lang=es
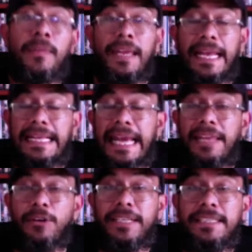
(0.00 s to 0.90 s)
el día
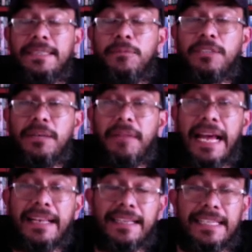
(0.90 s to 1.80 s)
de hoy quisimos
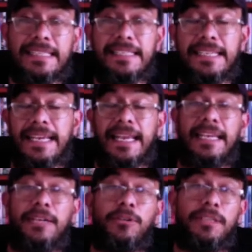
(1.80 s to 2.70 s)
hablar del cine
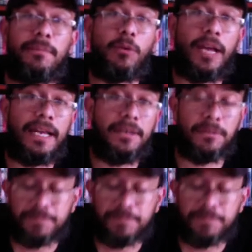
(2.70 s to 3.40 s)
iraní contemporáneo,